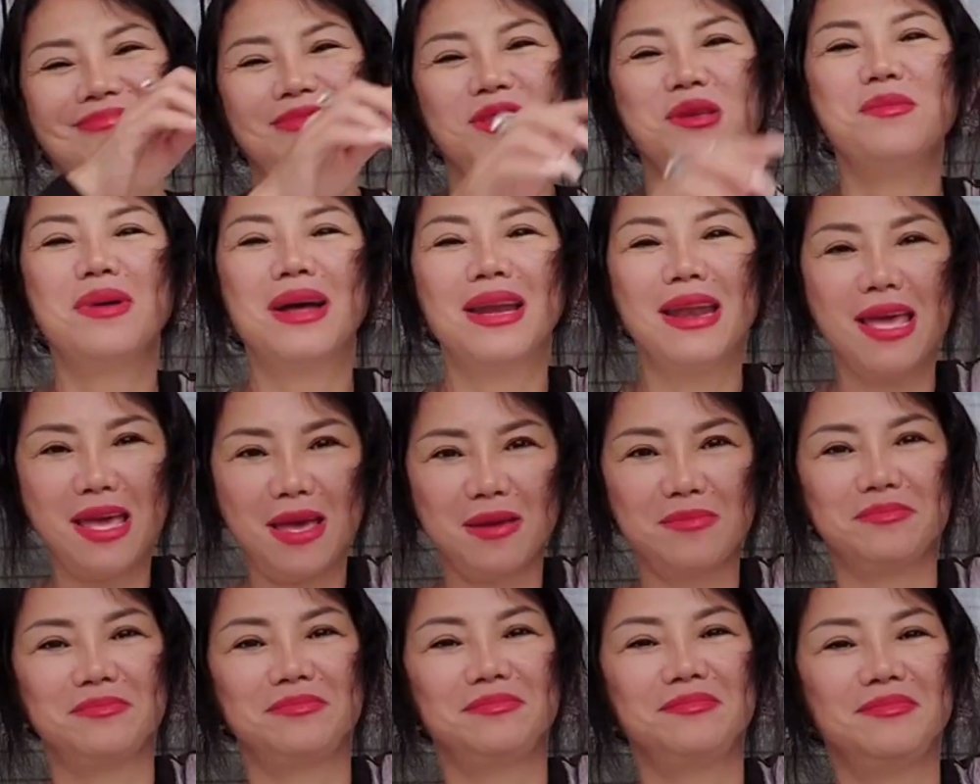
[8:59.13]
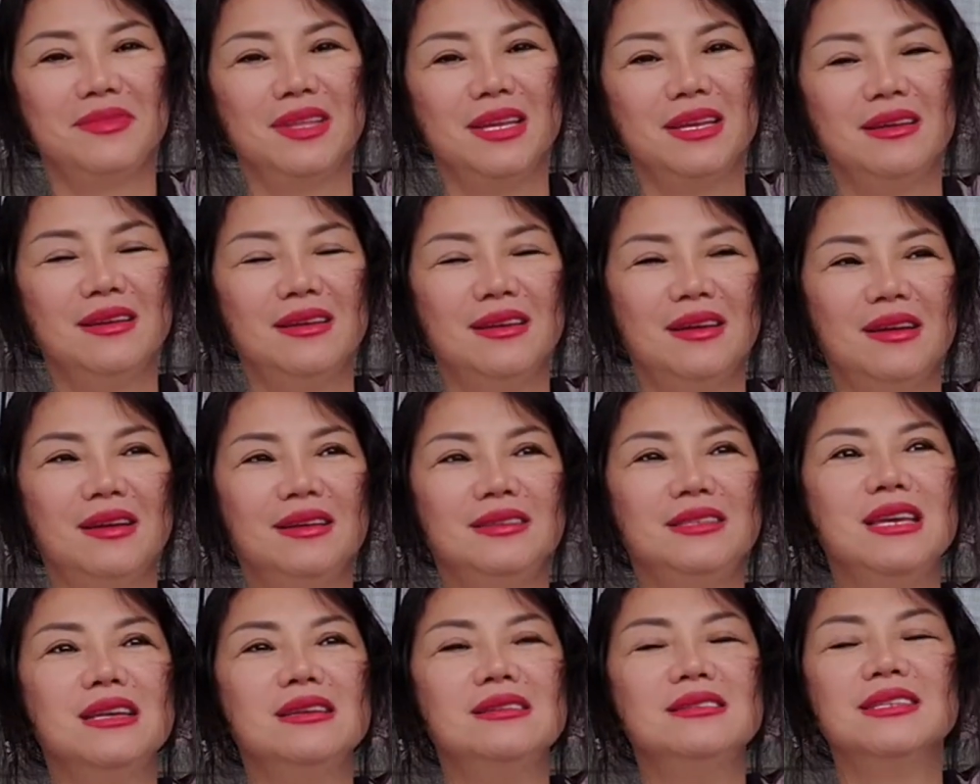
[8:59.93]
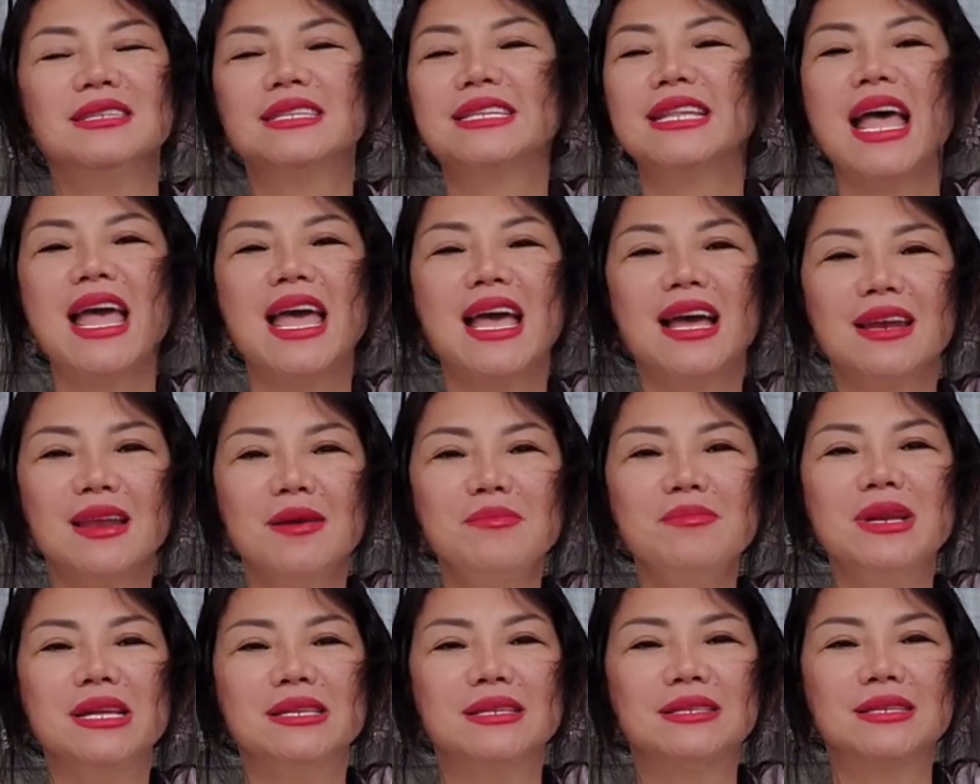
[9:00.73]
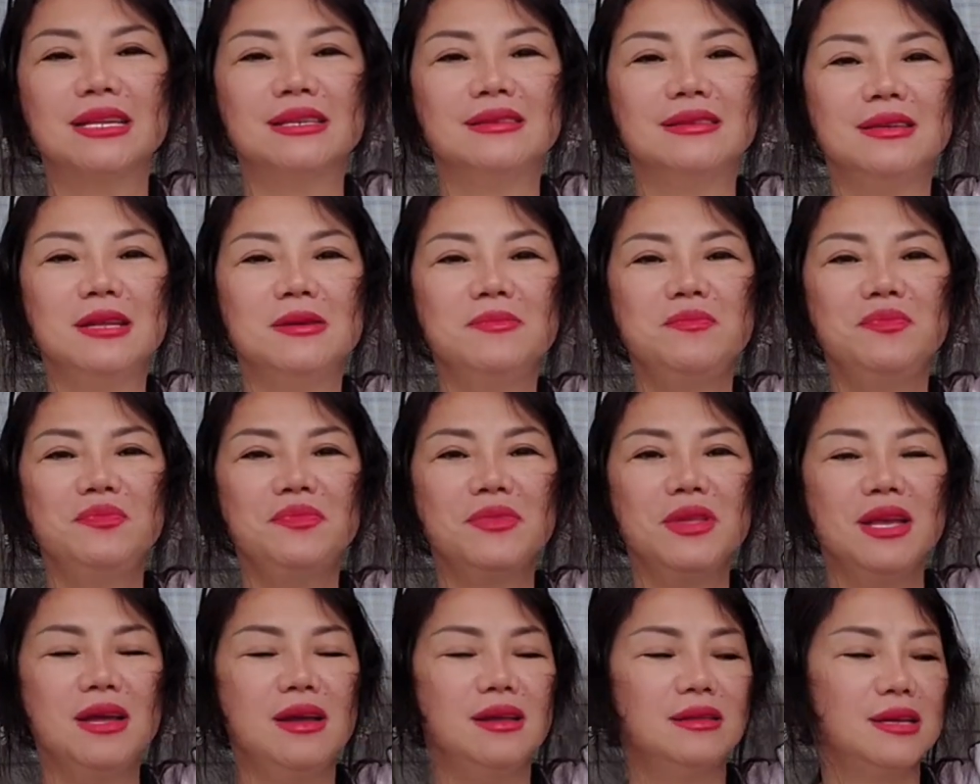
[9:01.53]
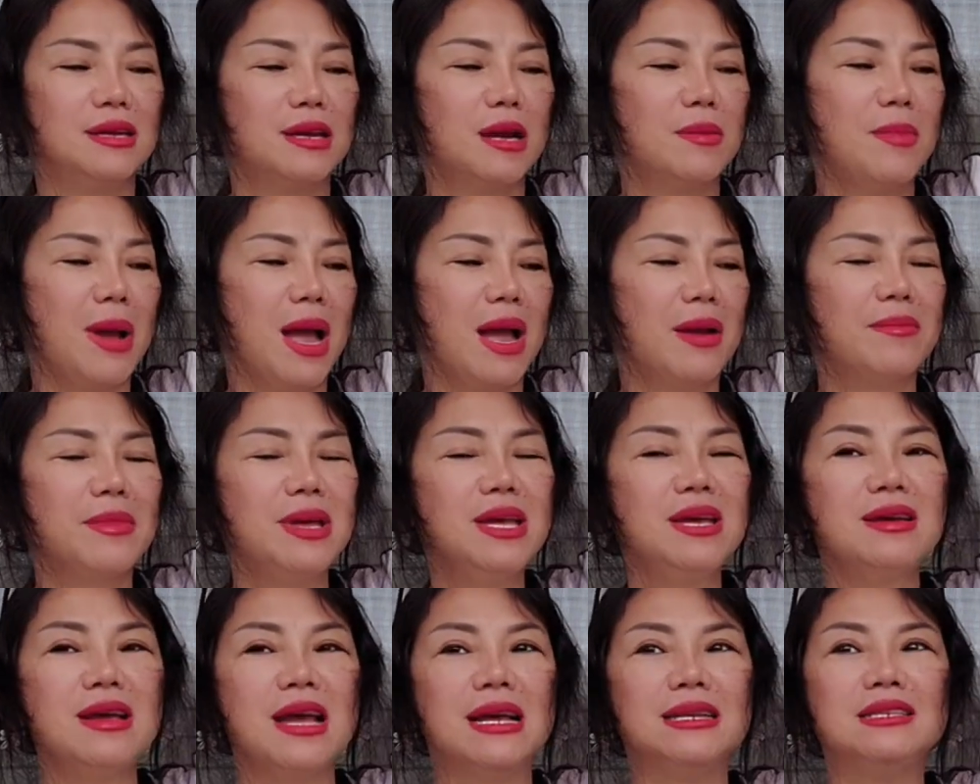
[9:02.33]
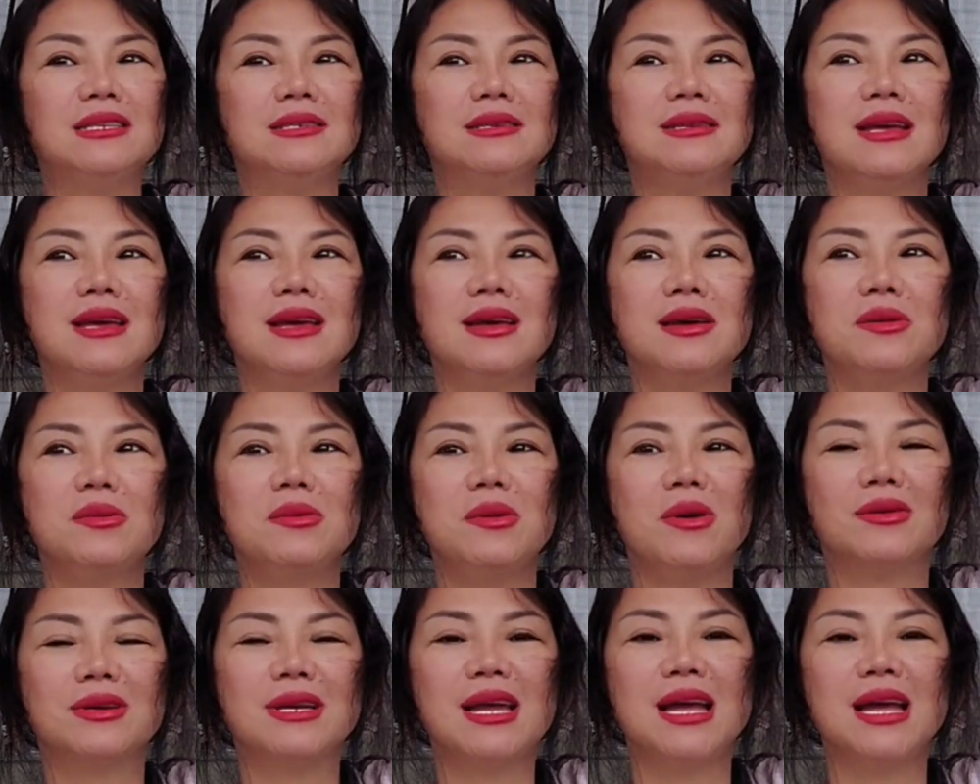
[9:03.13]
nhưng mà đẹp nhìn sang lắm lịch sự lắm thì các bạn biết hãng Chanel họ